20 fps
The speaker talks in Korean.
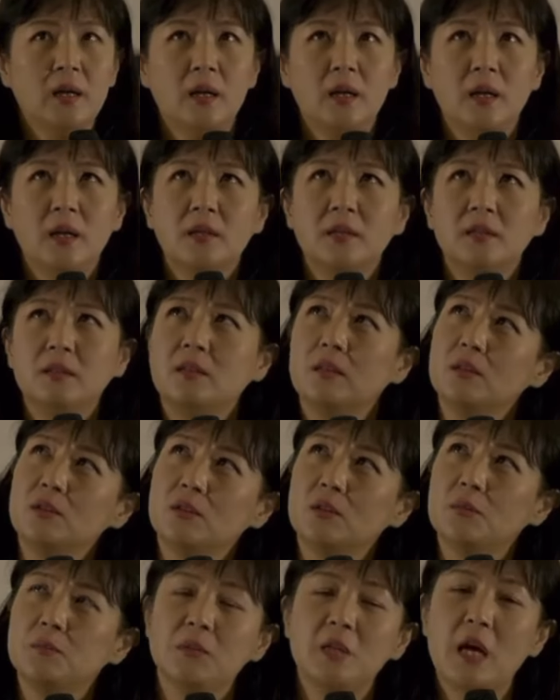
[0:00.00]
그게
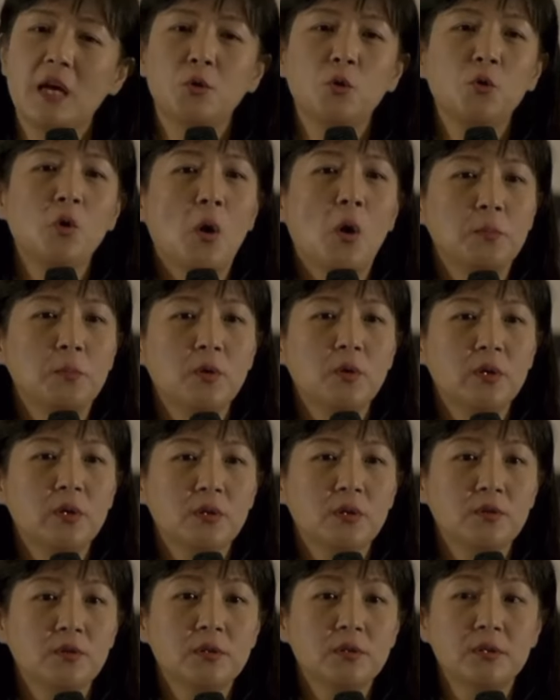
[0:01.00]
지금 자료가
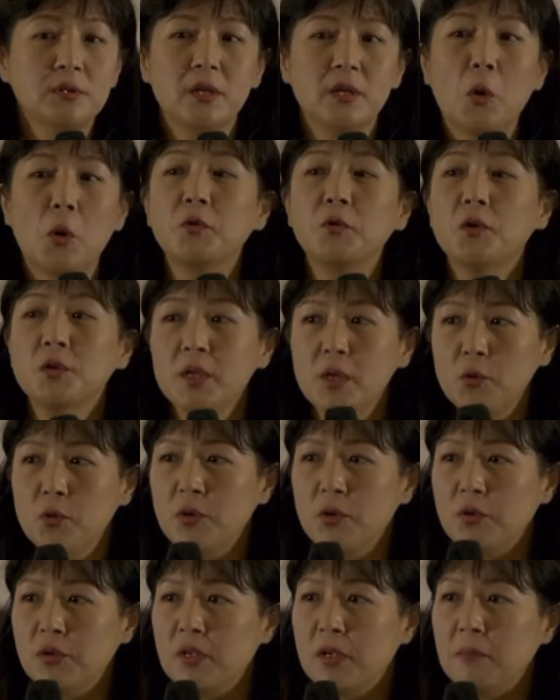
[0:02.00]
없더라고요. 근데 어떤
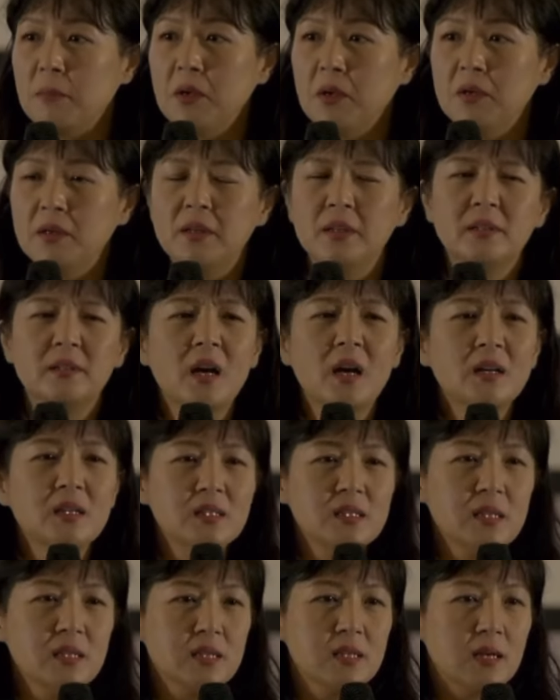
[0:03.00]
내용이었냐면 그
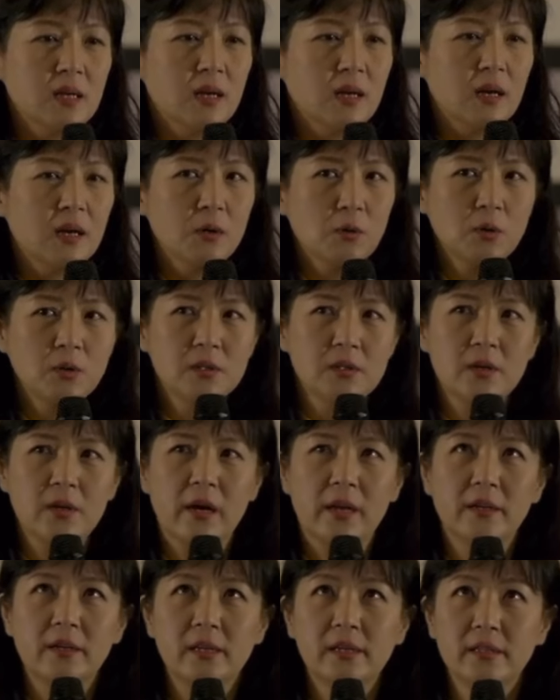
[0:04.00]
당시에 제가 학원에서
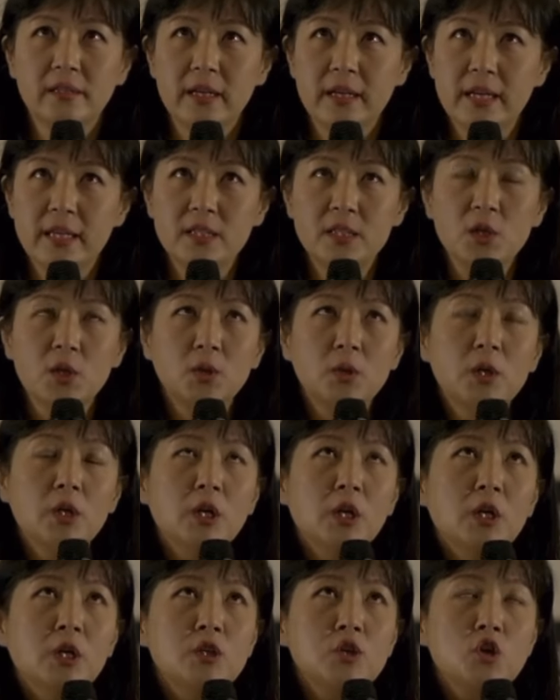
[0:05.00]
가르칠 때 2000,
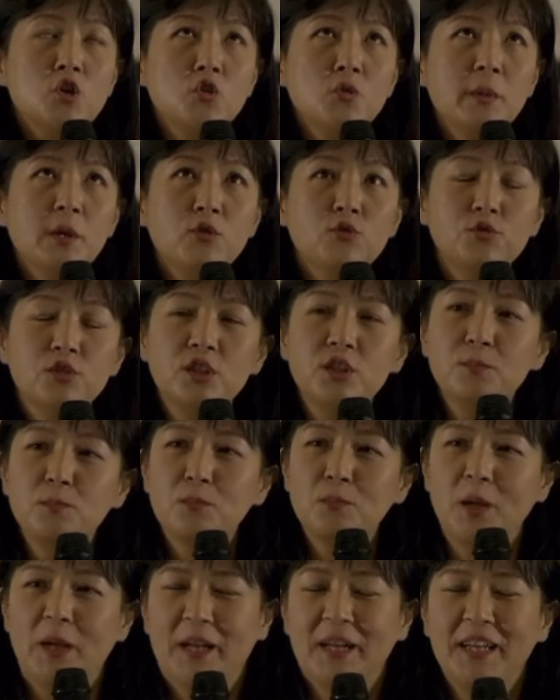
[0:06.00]
1990,
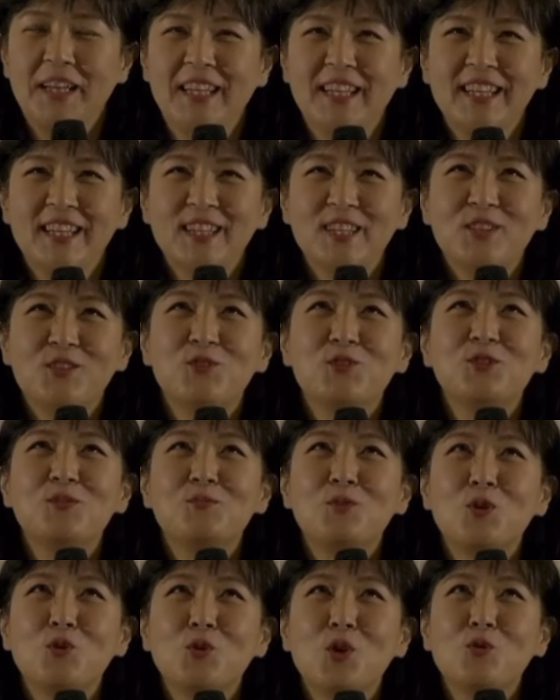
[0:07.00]

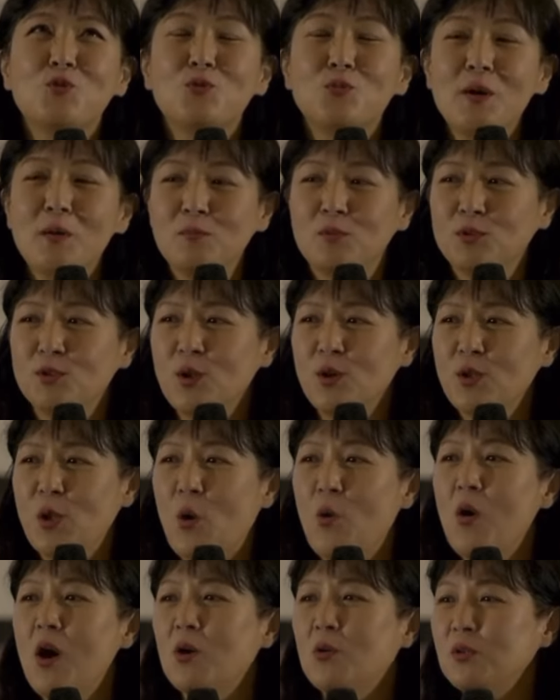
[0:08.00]
90년대 후반부터
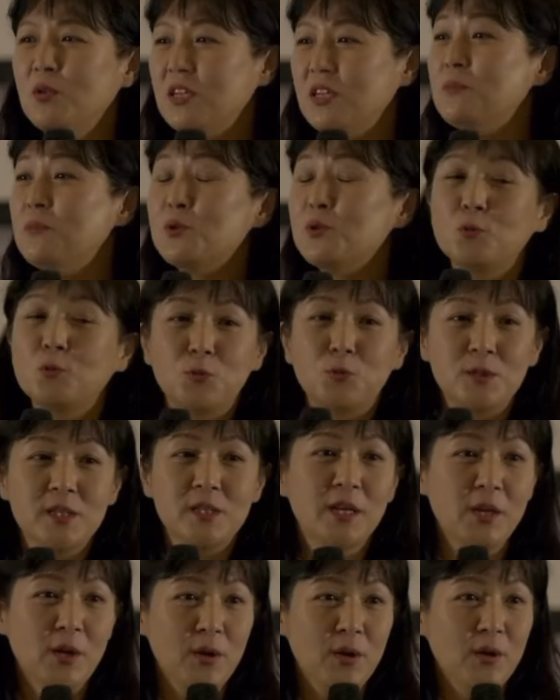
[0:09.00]
영어학원이 급속도로
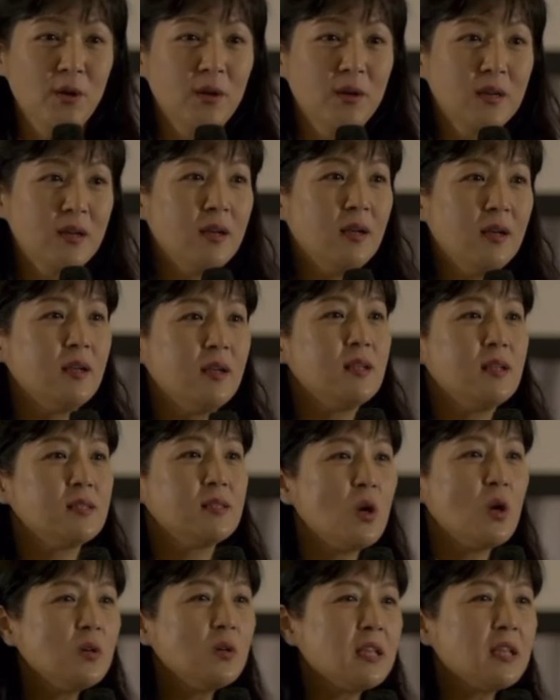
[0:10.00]
생겨요.
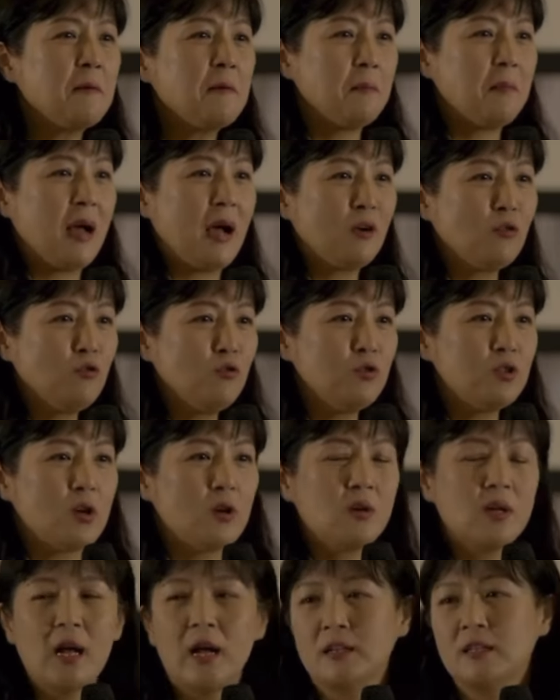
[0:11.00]
청담,
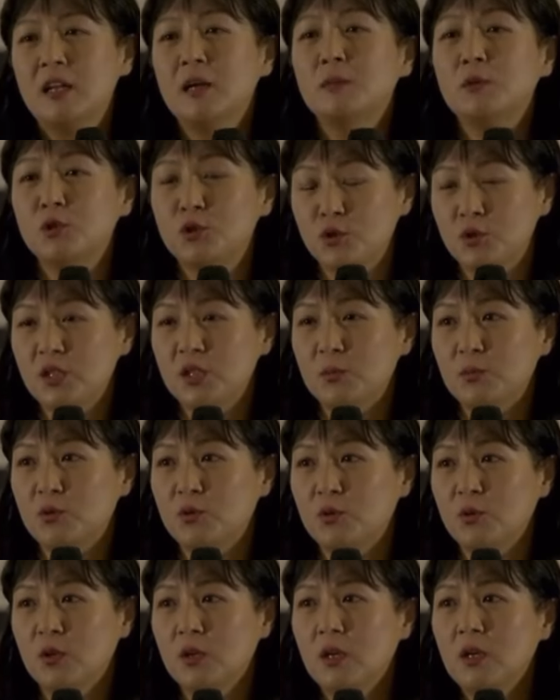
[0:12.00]
압구정, 강남을
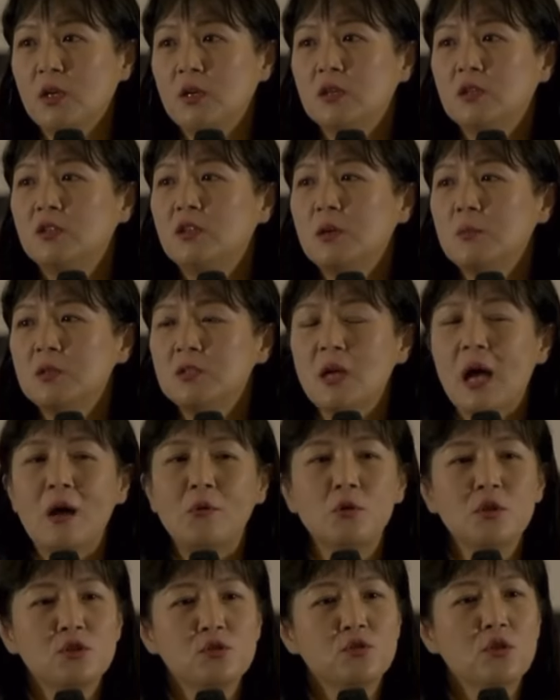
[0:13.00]
중심으로. 그러면서
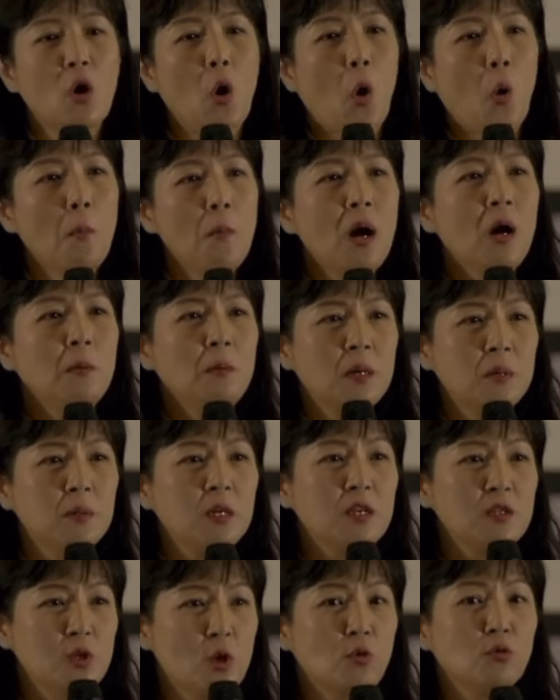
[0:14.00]
학원 수가
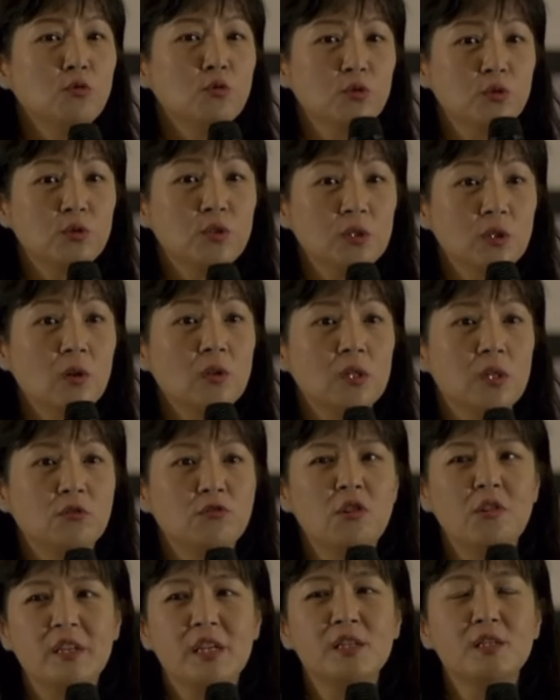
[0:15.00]
어마어마하게 전국으로
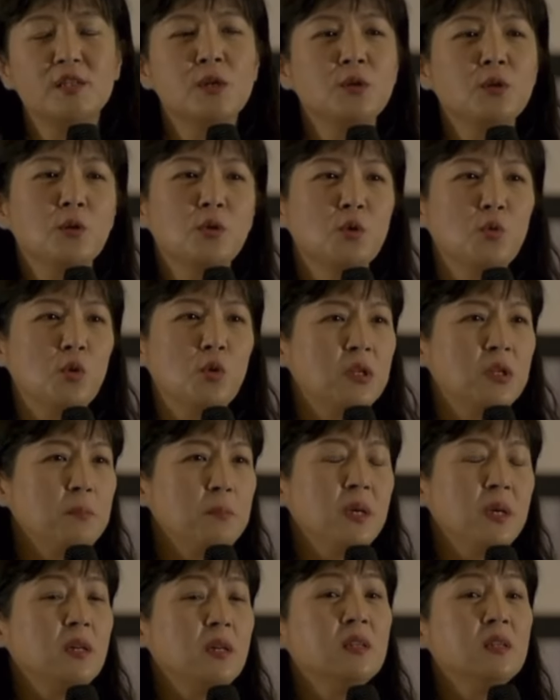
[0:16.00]
늘어나고요. 2000년도에는
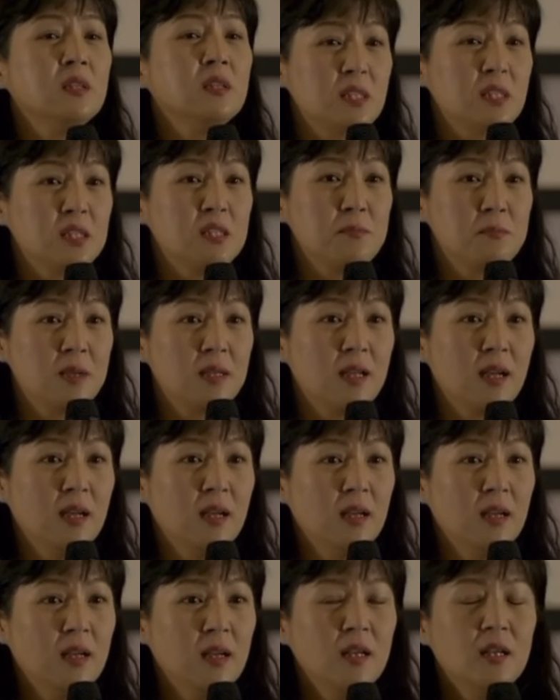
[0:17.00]
피크를 찍습니다.
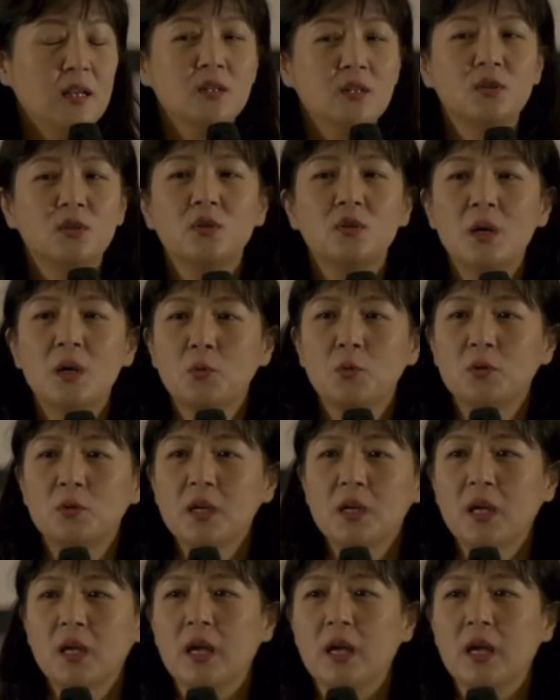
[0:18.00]
그러다 보니